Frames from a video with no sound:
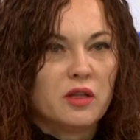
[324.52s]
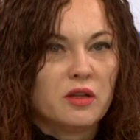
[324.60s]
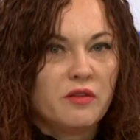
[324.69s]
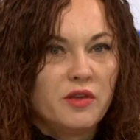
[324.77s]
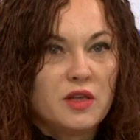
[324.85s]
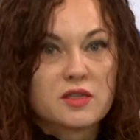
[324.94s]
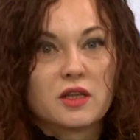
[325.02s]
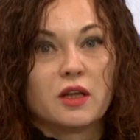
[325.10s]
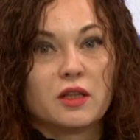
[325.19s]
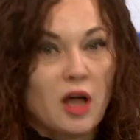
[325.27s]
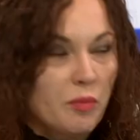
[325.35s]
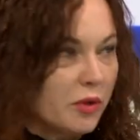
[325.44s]
Эдельвейса
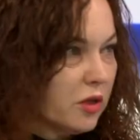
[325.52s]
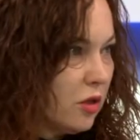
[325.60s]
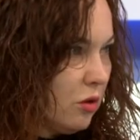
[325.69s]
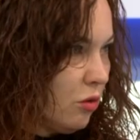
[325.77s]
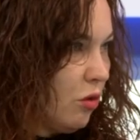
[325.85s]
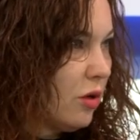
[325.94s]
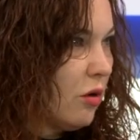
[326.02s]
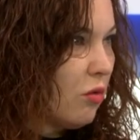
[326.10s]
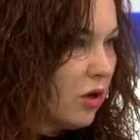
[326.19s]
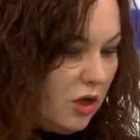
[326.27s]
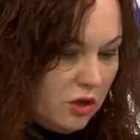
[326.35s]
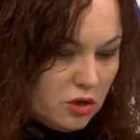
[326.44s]
на подконтрольной
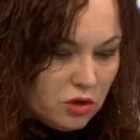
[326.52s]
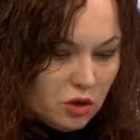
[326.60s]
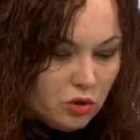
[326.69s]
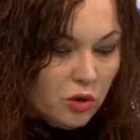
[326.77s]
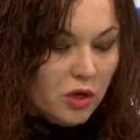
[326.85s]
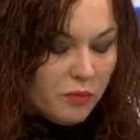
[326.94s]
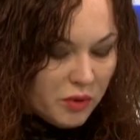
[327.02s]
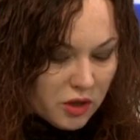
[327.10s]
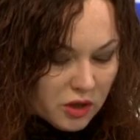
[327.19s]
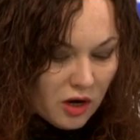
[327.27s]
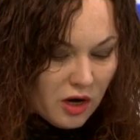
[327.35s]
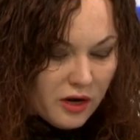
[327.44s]
Украине территории
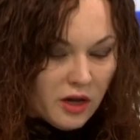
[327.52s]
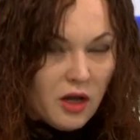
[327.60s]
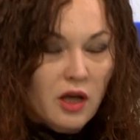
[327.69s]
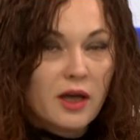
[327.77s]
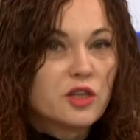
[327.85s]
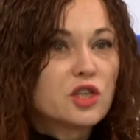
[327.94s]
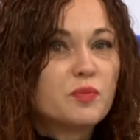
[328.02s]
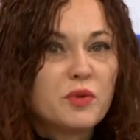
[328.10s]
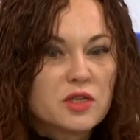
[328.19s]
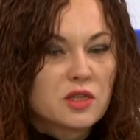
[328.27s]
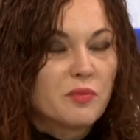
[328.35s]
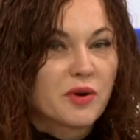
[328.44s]
передали. Эти
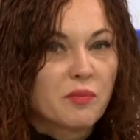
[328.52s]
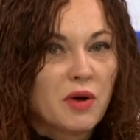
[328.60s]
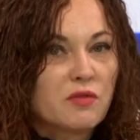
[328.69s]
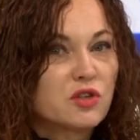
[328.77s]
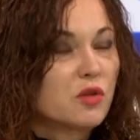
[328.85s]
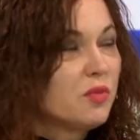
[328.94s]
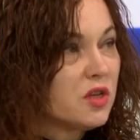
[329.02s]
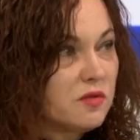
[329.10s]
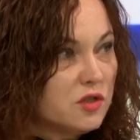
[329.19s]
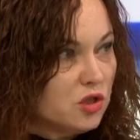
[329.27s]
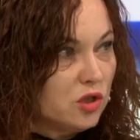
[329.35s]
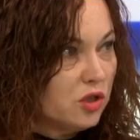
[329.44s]
списки пропавших без
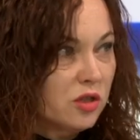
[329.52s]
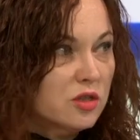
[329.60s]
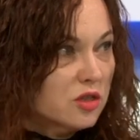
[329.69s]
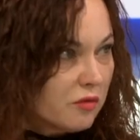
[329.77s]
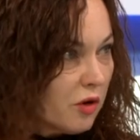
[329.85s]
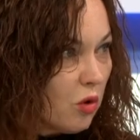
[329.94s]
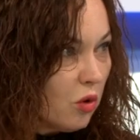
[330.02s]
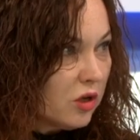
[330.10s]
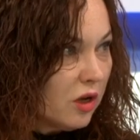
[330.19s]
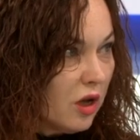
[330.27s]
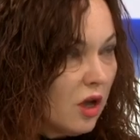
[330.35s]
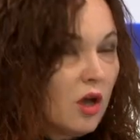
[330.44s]
вести 2014
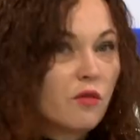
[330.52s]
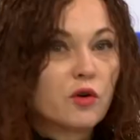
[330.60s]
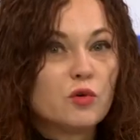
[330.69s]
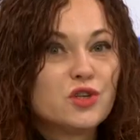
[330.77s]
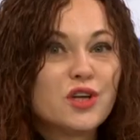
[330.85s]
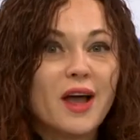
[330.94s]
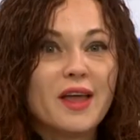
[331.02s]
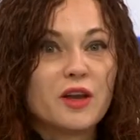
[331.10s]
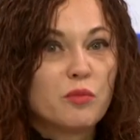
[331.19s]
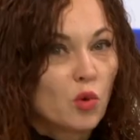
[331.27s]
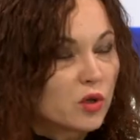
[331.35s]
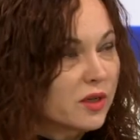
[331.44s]
года, включая
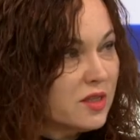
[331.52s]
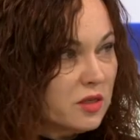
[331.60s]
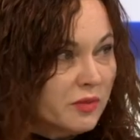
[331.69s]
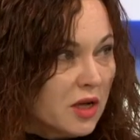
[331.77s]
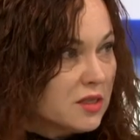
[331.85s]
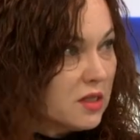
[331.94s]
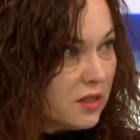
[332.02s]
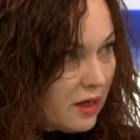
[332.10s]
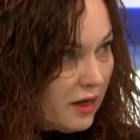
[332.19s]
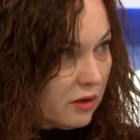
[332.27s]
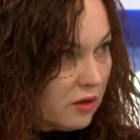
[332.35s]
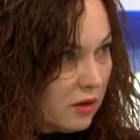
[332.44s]
ребенка 17
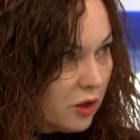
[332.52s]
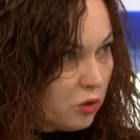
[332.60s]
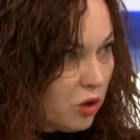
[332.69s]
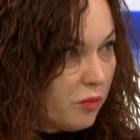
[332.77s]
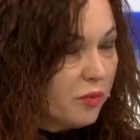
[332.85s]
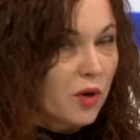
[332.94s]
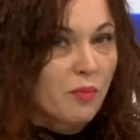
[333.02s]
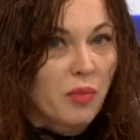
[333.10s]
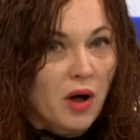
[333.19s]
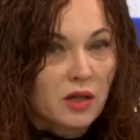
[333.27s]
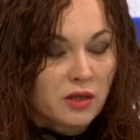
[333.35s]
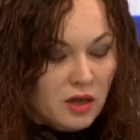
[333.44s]
лет, который
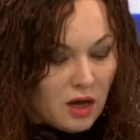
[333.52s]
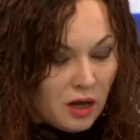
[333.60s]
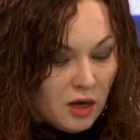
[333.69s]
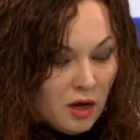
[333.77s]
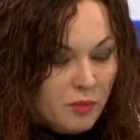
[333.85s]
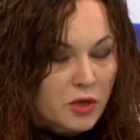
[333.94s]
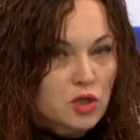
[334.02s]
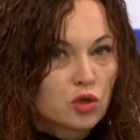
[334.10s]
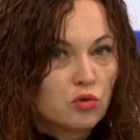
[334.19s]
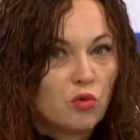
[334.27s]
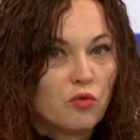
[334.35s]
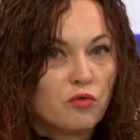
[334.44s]
пропал на
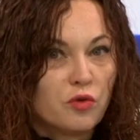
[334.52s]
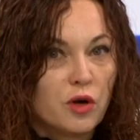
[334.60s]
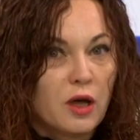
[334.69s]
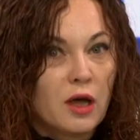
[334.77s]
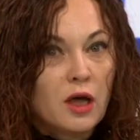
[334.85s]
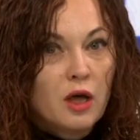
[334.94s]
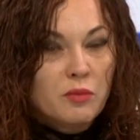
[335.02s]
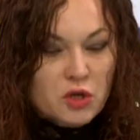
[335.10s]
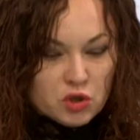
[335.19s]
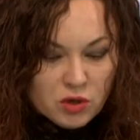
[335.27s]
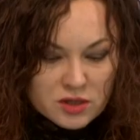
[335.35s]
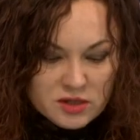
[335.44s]
посту в,
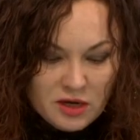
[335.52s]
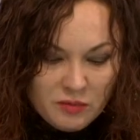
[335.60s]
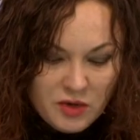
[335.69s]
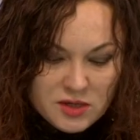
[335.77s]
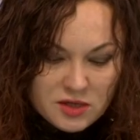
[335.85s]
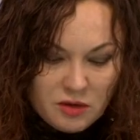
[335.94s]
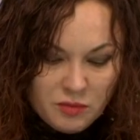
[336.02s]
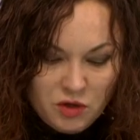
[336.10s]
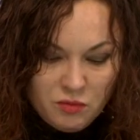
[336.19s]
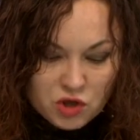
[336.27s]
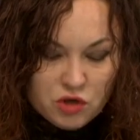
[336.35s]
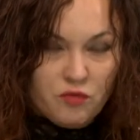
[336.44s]
между Красноармейском и
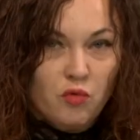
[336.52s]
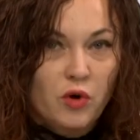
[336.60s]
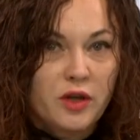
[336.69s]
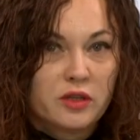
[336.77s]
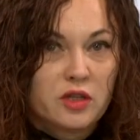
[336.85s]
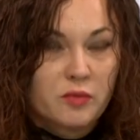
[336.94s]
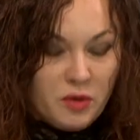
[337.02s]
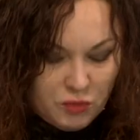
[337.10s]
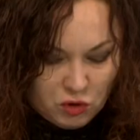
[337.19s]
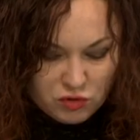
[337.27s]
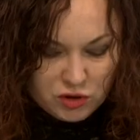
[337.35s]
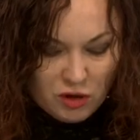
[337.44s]
Межевой, это
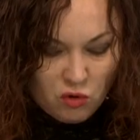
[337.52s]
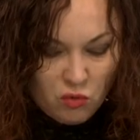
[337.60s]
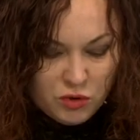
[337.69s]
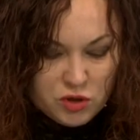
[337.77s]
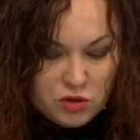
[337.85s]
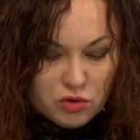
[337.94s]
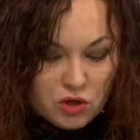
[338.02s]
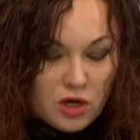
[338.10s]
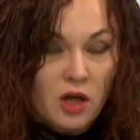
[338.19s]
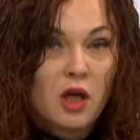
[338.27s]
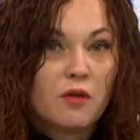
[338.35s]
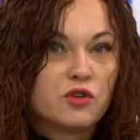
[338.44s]
Днепропетровская область уже,
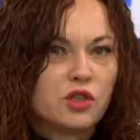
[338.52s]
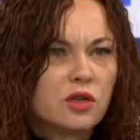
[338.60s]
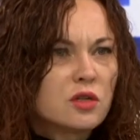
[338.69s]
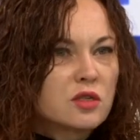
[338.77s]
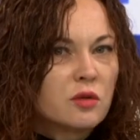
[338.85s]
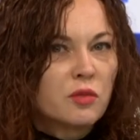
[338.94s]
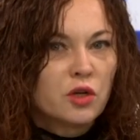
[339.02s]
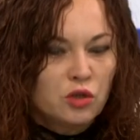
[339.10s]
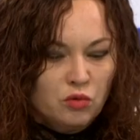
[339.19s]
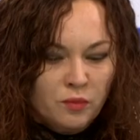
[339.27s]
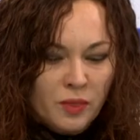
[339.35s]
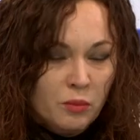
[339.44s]
в 2014
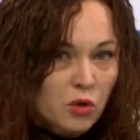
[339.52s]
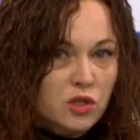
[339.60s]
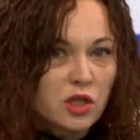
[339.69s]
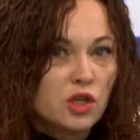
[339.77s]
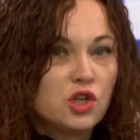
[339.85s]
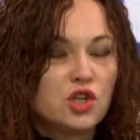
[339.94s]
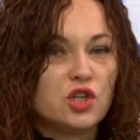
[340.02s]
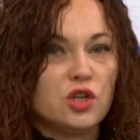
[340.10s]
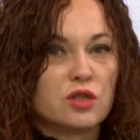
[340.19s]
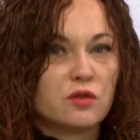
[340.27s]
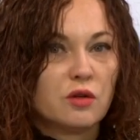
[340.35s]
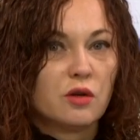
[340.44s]
году. Просто
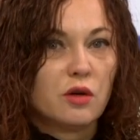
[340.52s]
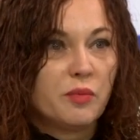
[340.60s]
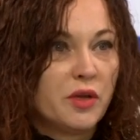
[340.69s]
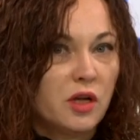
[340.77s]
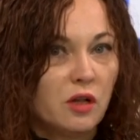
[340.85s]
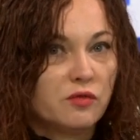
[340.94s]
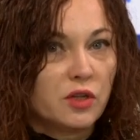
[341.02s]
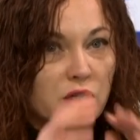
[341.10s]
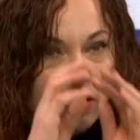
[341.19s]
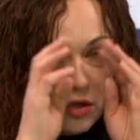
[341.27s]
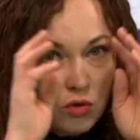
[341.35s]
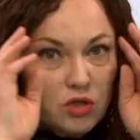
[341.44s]
исчез. Поехал в
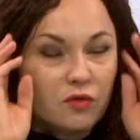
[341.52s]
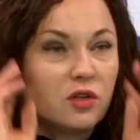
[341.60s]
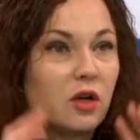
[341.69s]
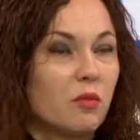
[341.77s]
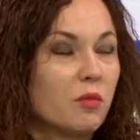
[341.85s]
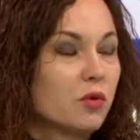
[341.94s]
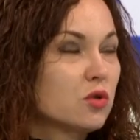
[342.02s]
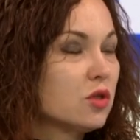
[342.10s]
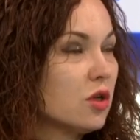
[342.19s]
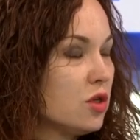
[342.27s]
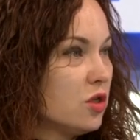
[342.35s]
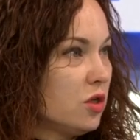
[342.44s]
такси к родственникам и
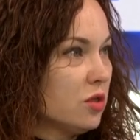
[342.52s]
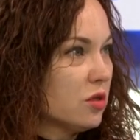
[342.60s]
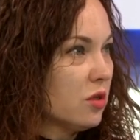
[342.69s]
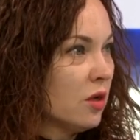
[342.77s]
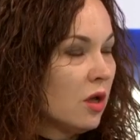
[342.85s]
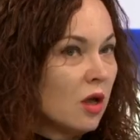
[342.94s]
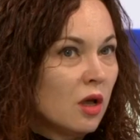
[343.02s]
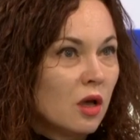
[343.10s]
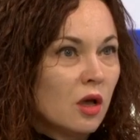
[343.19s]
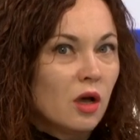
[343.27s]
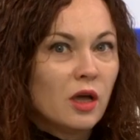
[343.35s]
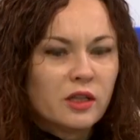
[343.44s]
просто исчез.
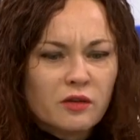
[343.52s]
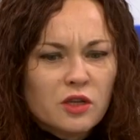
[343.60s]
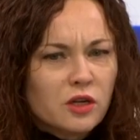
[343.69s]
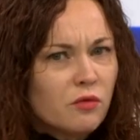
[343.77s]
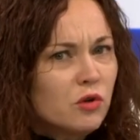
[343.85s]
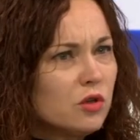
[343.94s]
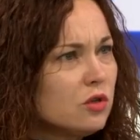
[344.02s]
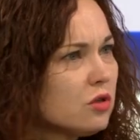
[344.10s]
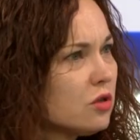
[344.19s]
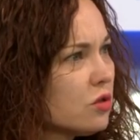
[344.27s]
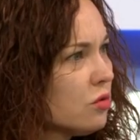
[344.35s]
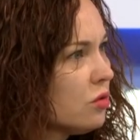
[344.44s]
Это никого не
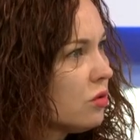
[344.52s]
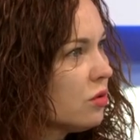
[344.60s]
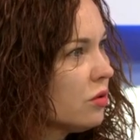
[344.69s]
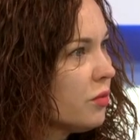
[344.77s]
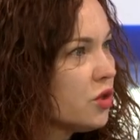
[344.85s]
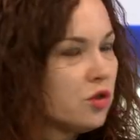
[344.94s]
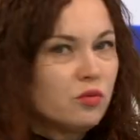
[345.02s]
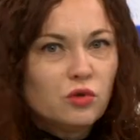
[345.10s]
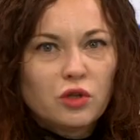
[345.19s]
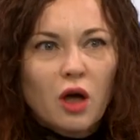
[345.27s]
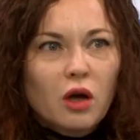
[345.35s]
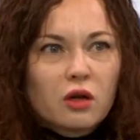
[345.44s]
интересует.
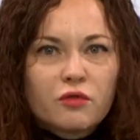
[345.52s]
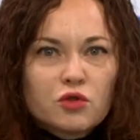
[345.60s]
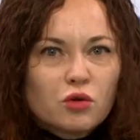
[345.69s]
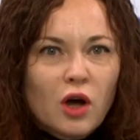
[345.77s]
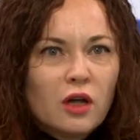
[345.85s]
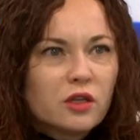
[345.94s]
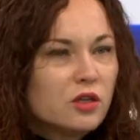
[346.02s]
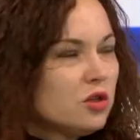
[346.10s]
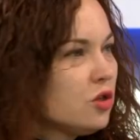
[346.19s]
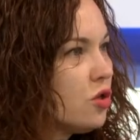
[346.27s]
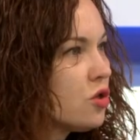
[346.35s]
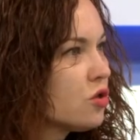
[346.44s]
Почему-то Кравчука это не
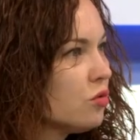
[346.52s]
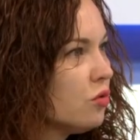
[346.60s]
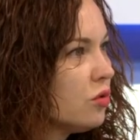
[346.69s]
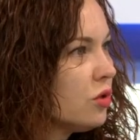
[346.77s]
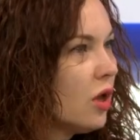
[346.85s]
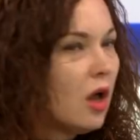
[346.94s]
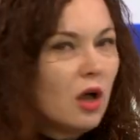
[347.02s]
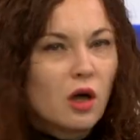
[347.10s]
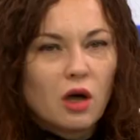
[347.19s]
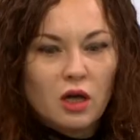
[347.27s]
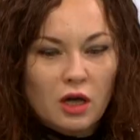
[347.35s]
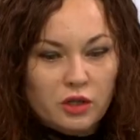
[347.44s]
интересует.
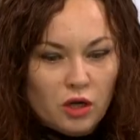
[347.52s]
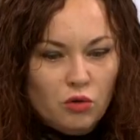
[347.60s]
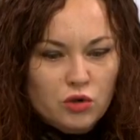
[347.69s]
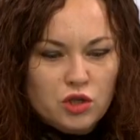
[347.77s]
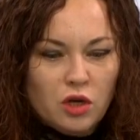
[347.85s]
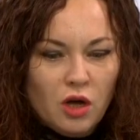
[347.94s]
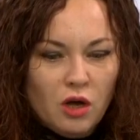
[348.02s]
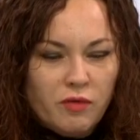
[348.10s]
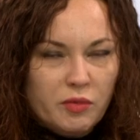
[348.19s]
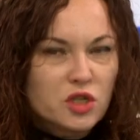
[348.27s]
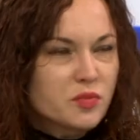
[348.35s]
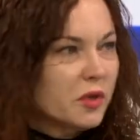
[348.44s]
Э, это люди
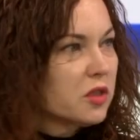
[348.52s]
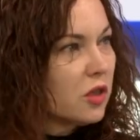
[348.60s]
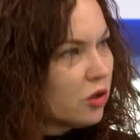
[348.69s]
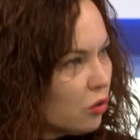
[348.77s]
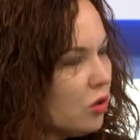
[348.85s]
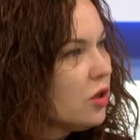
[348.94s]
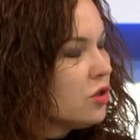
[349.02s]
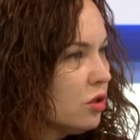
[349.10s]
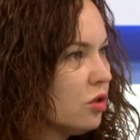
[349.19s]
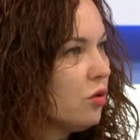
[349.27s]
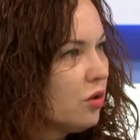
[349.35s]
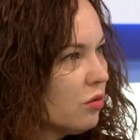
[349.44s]
вообще с подконтрольной
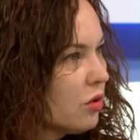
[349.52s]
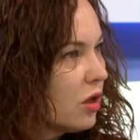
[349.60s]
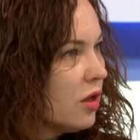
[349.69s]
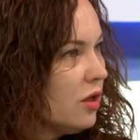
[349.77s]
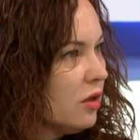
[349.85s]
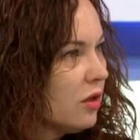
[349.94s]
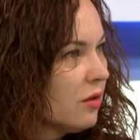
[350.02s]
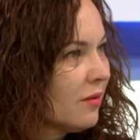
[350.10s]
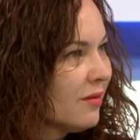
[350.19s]
территории Украины.